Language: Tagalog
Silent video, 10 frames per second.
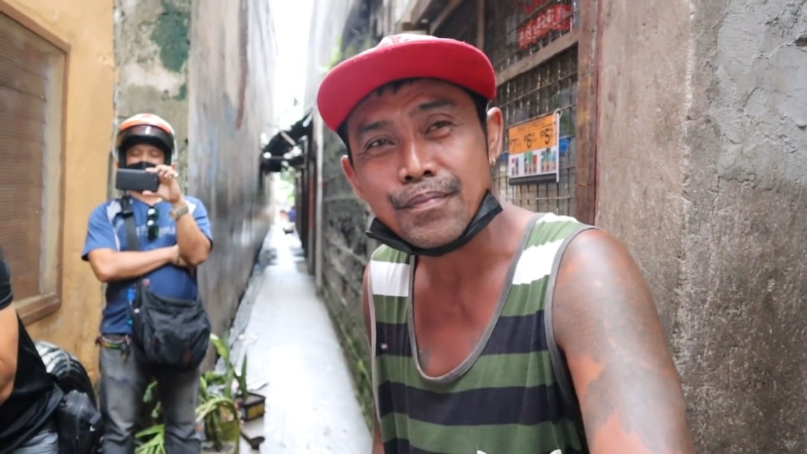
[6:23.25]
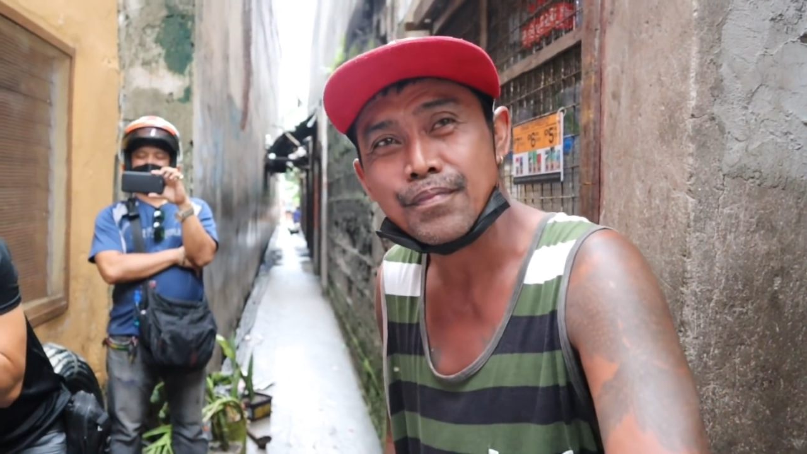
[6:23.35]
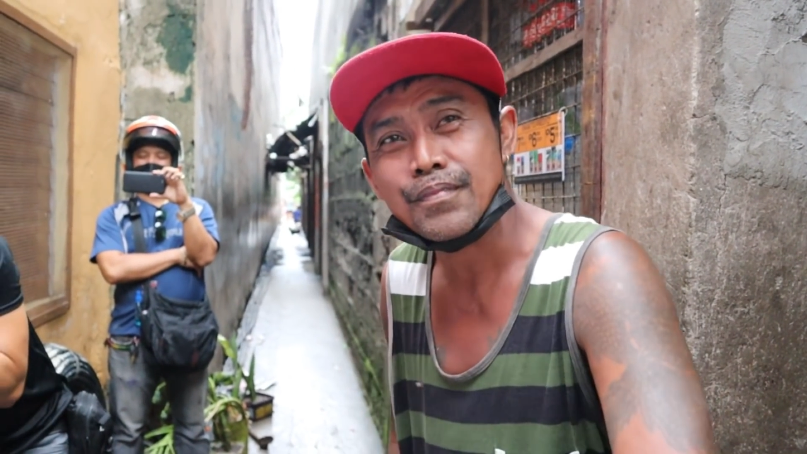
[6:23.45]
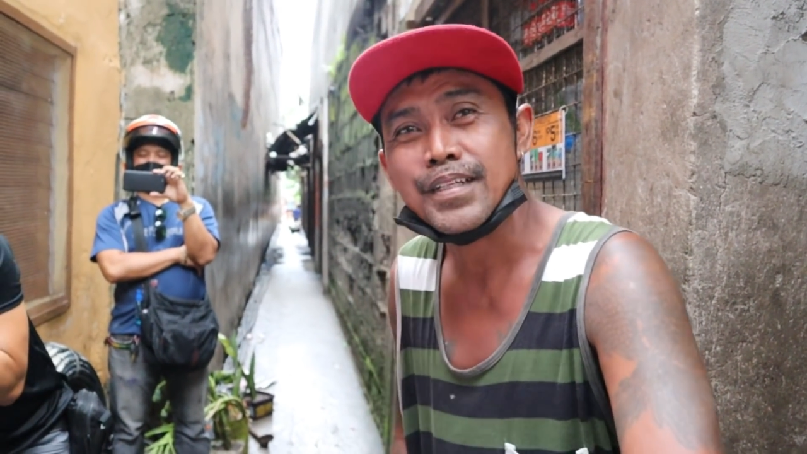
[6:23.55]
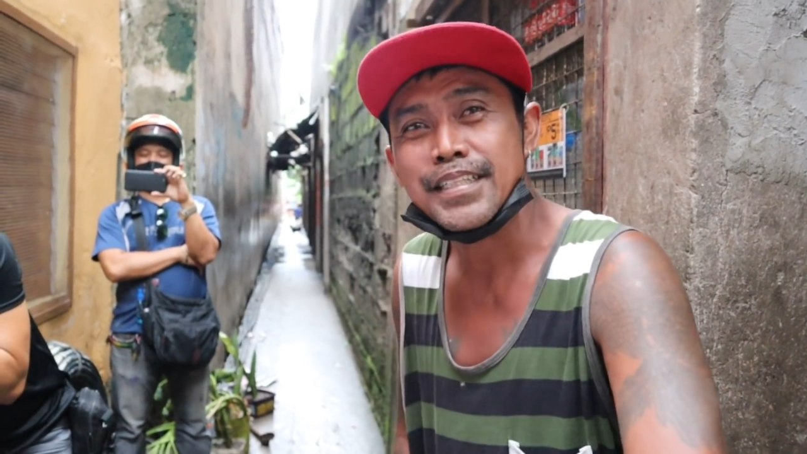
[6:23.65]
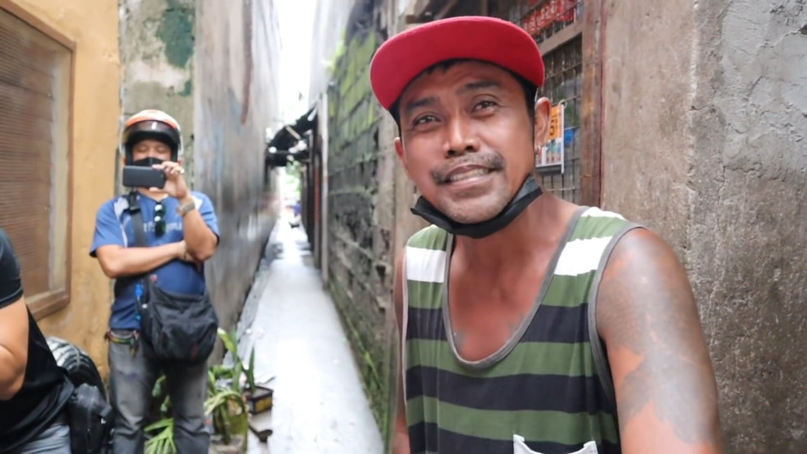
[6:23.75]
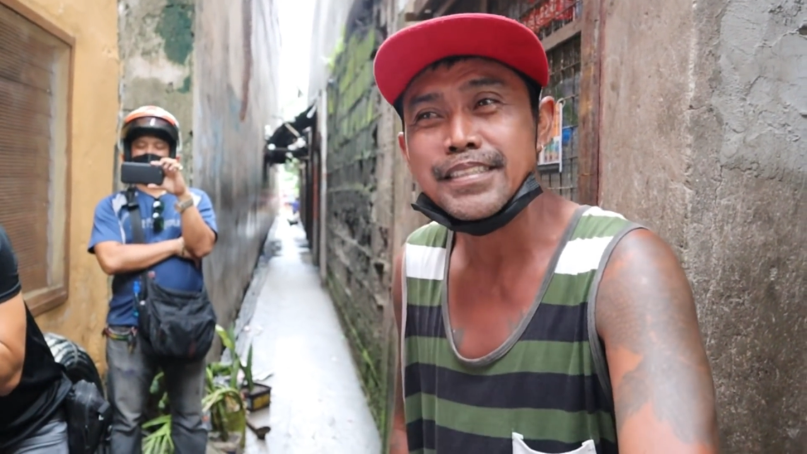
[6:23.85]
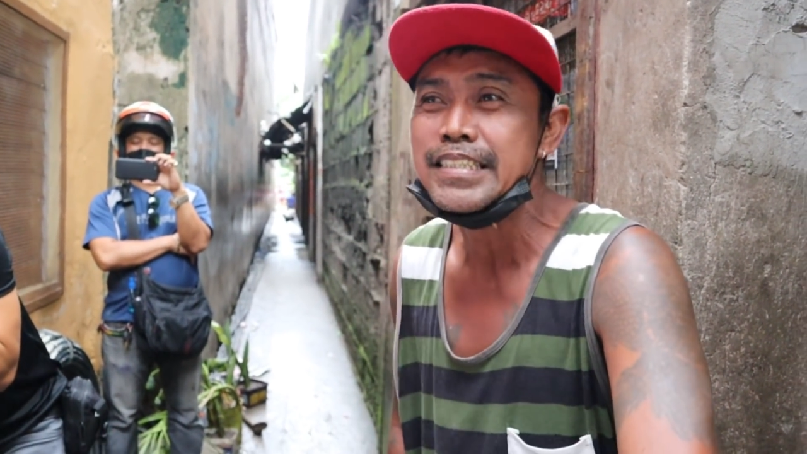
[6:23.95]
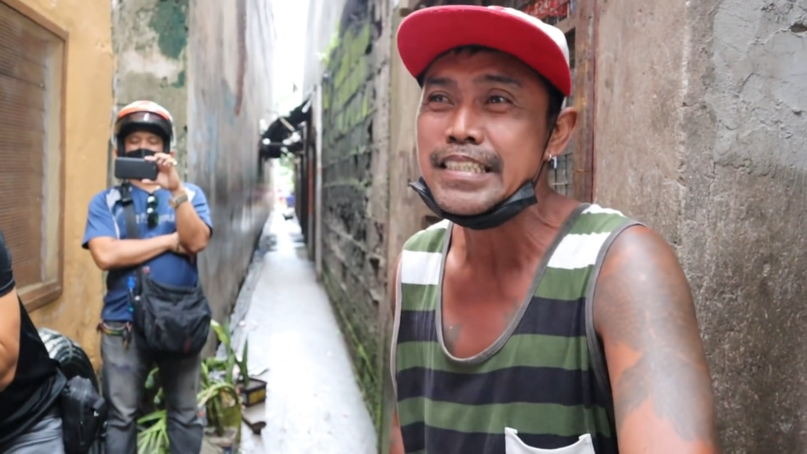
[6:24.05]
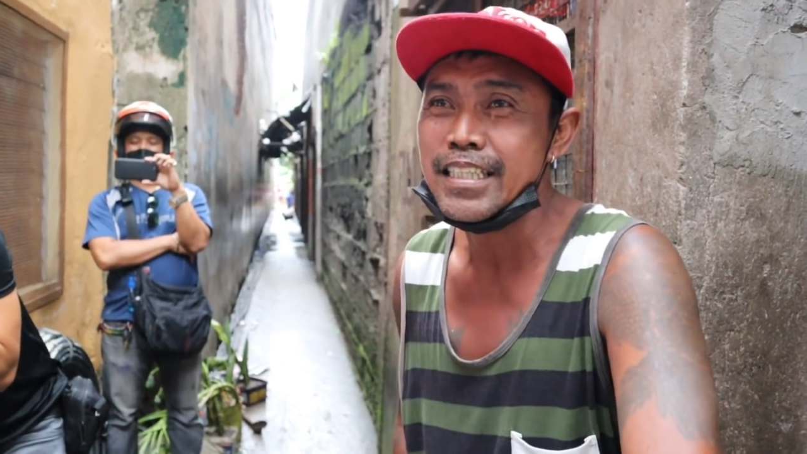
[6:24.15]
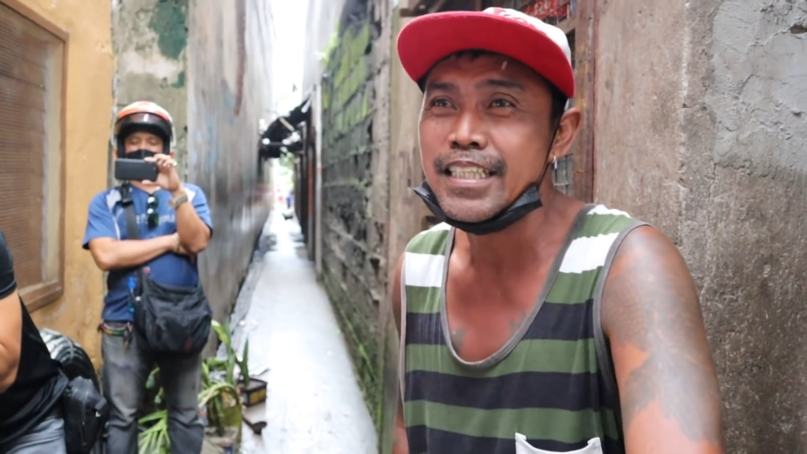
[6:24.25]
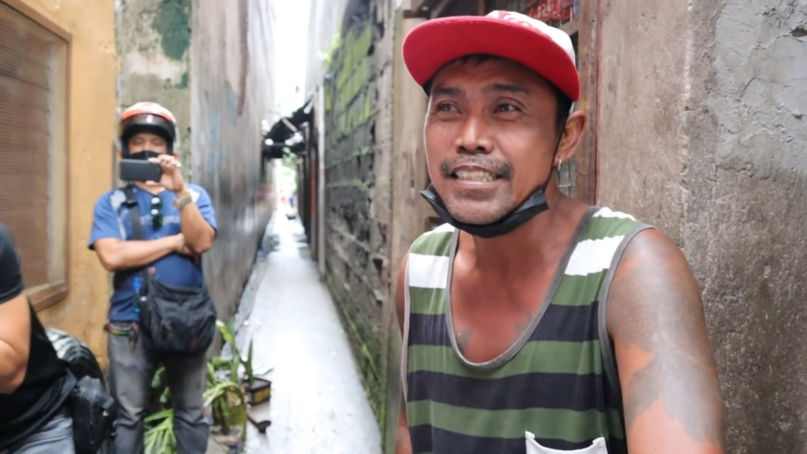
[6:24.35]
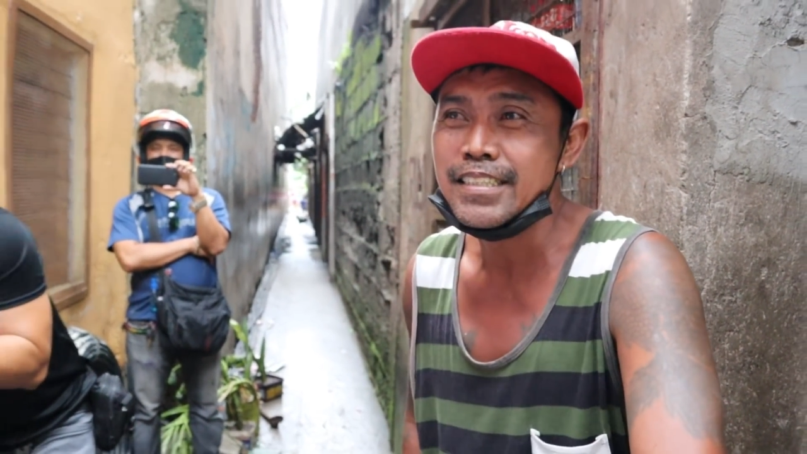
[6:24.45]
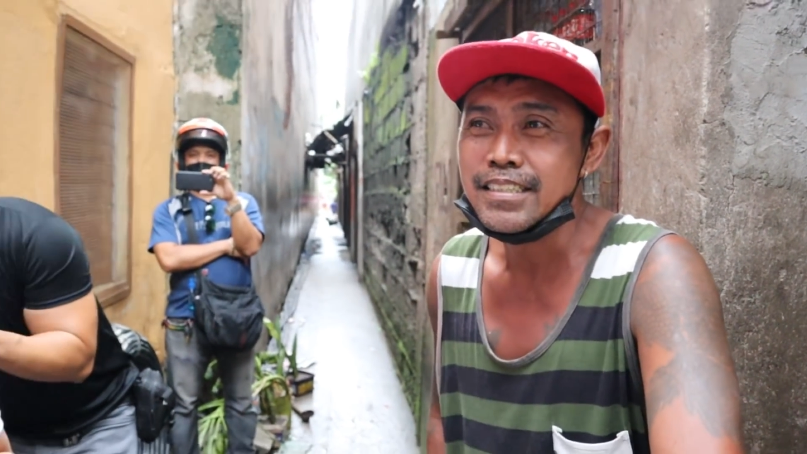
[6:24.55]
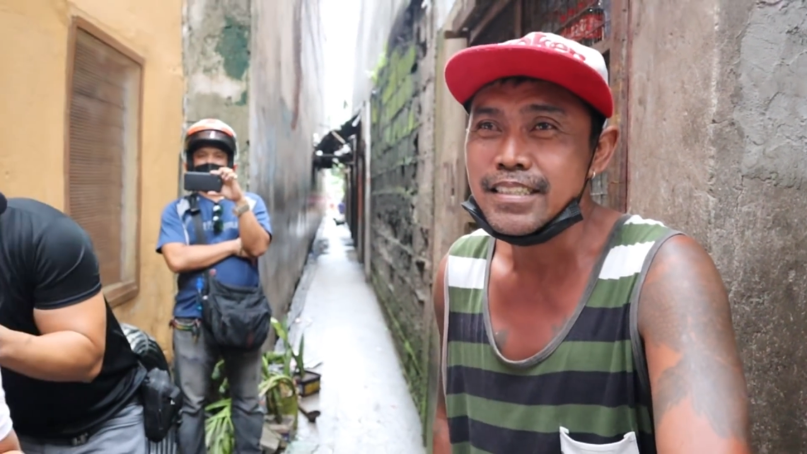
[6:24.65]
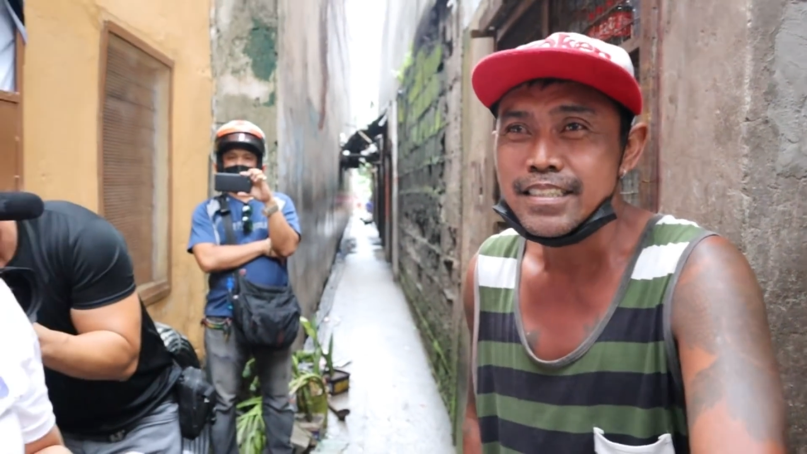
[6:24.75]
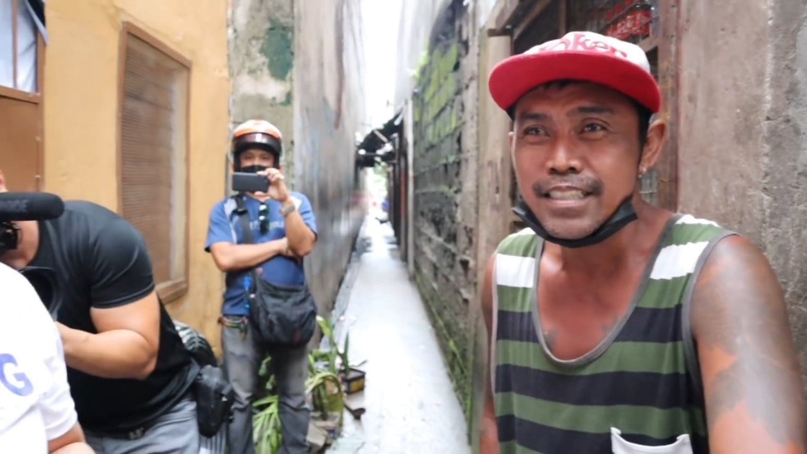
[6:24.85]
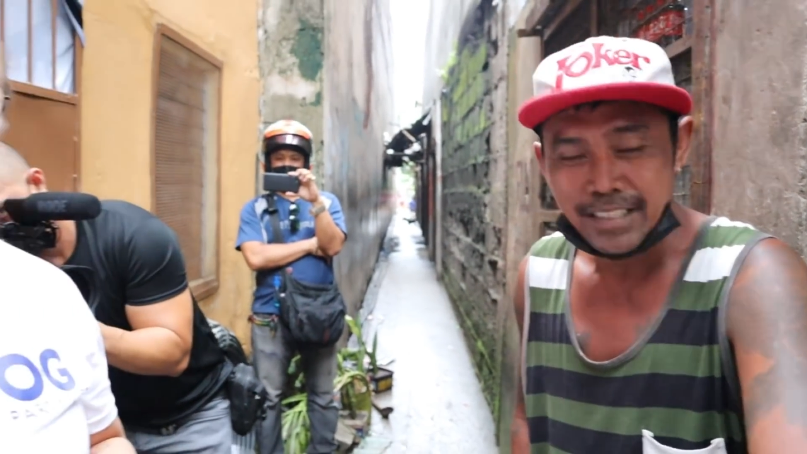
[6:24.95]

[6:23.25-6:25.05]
Nag, basta't mga taong